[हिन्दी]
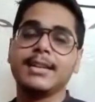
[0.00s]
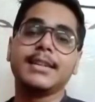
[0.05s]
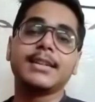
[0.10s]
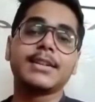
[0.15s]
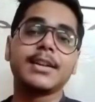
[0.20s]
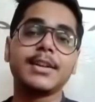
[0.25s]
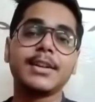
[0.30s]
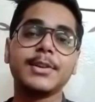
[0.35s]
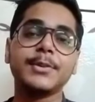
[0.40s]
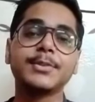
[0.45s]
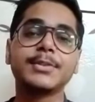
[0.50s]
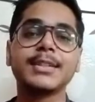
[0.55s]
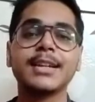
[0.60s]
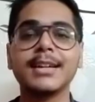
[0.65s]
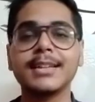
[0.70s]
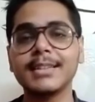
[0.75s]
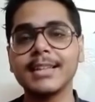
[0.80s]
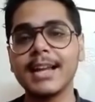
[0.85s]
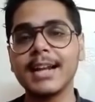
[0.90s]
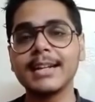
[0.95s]
इंट्रोड्यूस
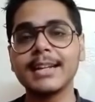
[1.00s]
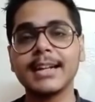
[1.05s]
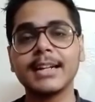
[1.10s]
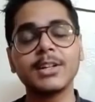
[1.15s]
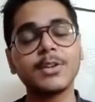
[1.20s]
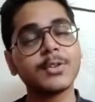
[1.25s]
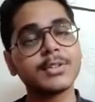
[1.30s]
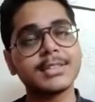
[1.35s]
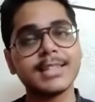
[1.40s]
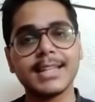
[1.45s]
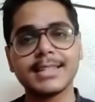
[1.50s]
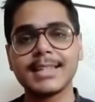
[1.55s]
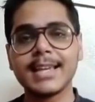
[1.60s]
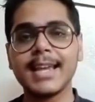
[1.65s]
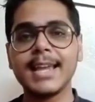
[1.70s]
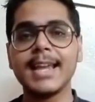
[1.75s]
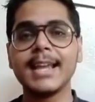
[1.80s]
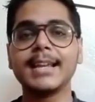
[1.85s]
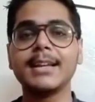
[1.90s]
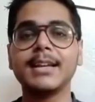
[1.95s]
कर दिया है टिकटॉक जैसा
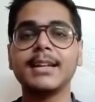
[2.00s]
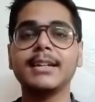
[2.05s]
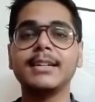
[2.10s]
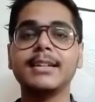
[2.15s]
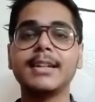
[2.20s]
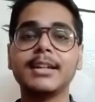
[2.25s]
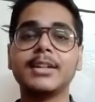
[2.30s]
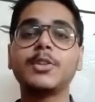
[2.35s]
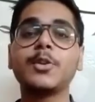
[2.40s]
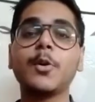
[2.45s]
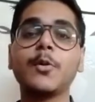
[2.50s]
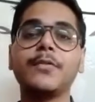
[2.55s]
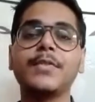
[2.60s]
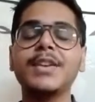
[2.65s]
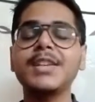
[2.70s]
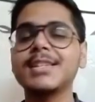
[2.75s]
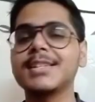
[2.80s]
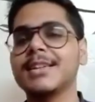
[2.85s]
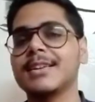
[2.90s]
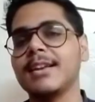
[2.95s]
एक डिट्टो
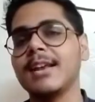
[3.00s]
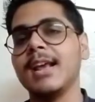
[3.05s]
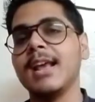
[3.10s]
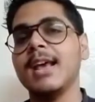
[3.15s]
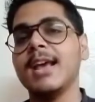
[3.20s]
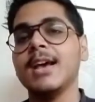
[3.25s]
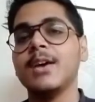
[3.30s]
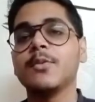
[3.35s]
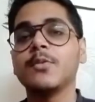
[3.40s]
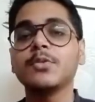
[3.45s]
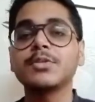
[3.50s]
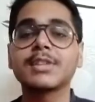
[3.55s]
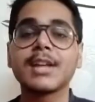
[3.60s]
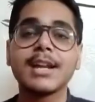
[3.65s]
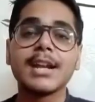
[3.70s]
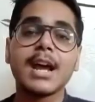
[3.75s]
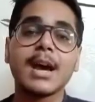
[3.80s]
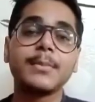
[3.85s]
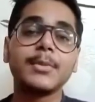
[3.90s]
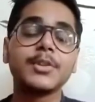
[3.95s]
फीचर उसका
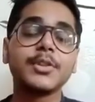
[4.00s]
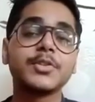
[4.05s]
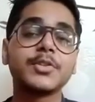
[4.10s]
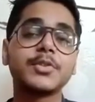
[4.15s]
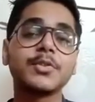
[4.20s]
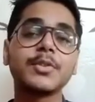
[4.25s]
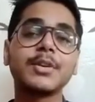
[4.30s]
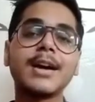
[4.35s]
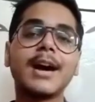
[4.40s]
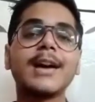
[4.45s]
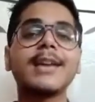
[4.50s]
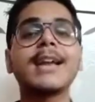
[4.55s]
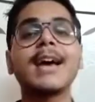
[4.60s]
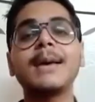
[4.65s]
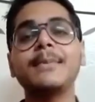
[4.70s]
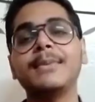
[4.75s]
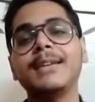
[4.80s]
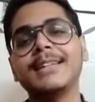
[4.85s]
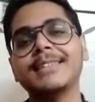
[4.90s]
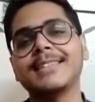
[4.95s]
नाम है दोस्तों गाना
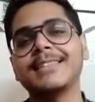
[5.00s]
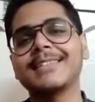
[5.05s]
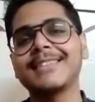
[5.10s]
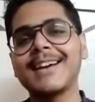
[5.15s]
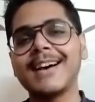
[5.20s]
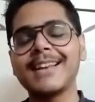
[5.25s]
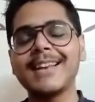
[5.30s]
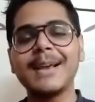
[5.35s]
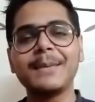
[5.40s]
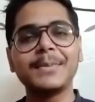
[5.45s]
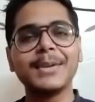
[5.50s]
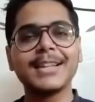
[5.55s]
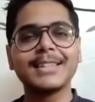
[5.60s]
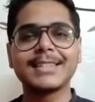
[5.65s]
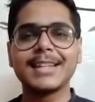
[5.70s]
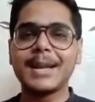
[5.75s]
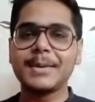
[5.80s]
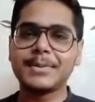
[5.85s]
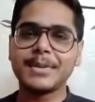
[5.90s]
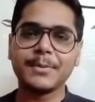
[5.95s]
एप्लीकेशन गाना
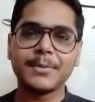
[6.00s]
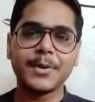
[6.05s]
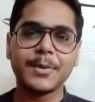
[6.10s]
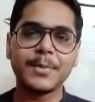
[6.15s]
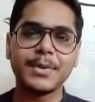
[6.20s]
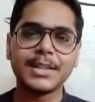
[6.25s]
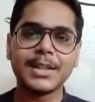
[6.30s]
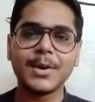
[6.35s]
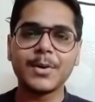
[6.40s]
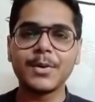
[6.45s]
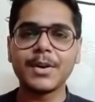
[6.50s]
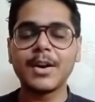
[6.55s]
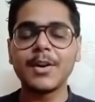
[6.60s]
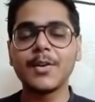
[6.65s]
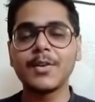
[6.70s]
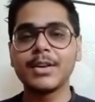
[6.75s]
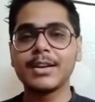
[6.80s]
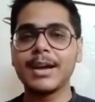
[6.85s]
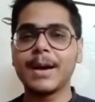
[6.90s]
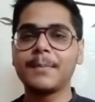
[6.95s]
एप्लीकेशन आप सबको पता होगा
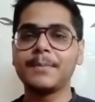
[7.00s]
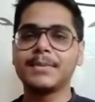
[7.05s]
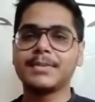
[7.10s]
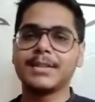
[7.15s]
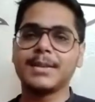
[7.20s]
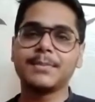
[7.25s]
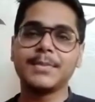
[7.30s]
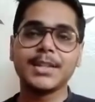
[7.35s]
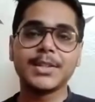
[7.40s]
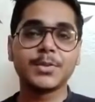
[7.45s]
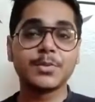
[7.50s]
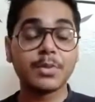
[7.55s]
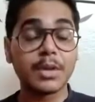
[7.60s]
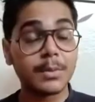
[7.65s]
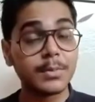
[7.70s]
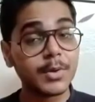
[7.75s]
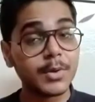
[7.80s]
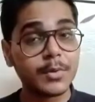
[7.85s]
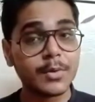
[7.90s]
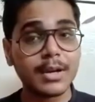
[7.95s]
और आप सबने सुना
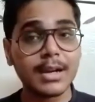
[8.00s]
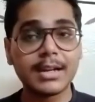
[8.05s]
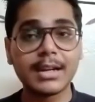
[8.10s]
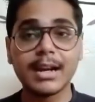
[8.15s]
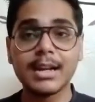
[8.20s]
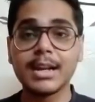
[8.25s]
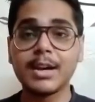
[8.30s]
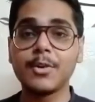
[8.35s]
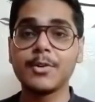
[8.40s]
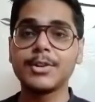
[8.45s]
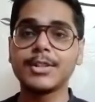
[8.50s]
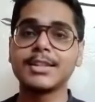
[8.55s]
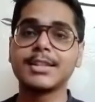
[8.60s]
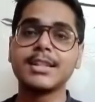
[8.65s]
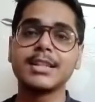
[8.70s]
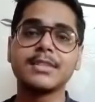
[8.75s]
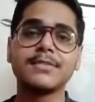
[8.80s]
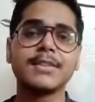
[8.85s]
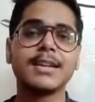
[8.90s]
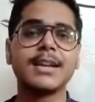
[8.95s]
भी होगा गाना
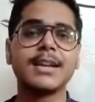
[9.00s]
ओरिजिनल्स